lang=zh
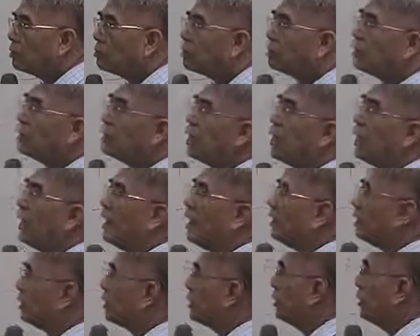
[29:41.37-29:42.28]
要去
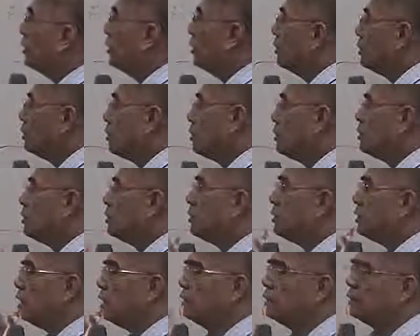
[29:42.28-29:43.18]
假设，就要
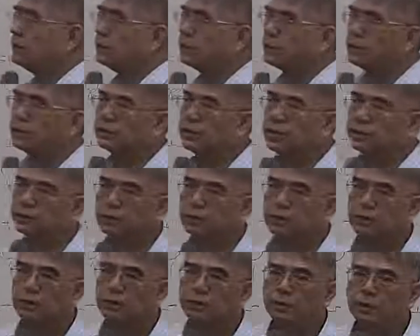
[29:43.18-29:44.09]
去检定这个假
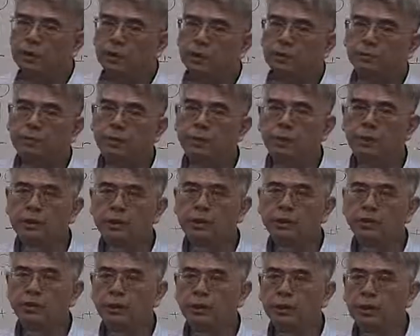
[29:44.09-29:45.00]
设，p
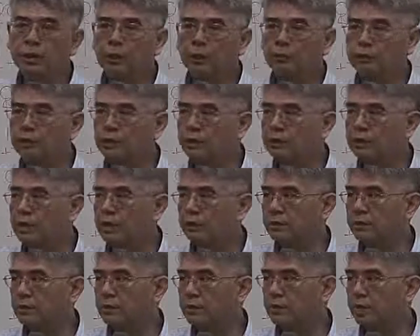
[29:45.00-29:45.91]
等于零点五这个
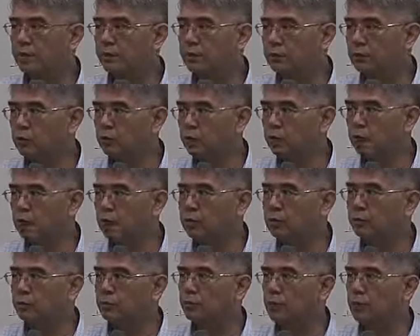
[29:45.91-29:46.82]
假设到底对
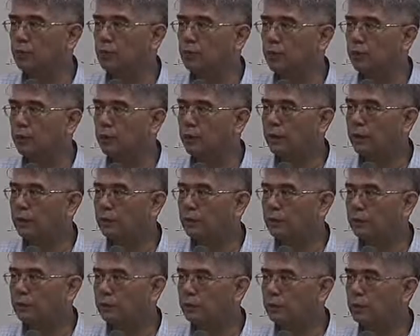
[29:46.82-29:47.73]
还是不对的话呢？
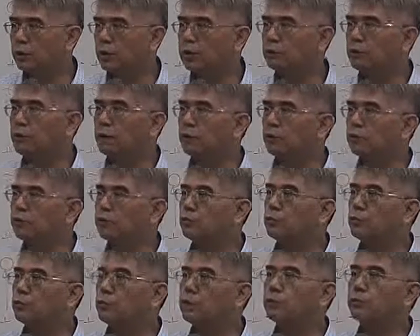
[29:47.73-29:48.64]
你就要去找
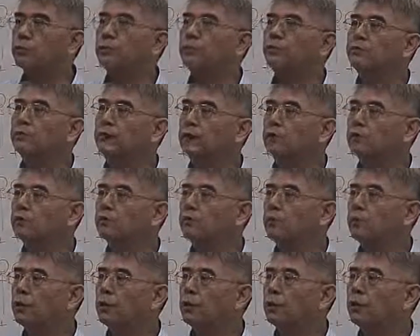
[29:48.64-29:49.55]
出它的 p value
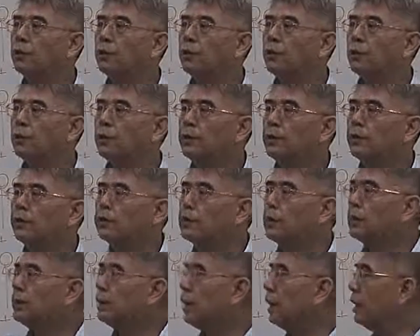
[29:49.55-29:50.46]
出来。
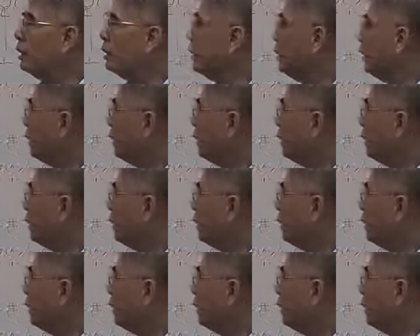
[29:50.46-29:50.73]
现在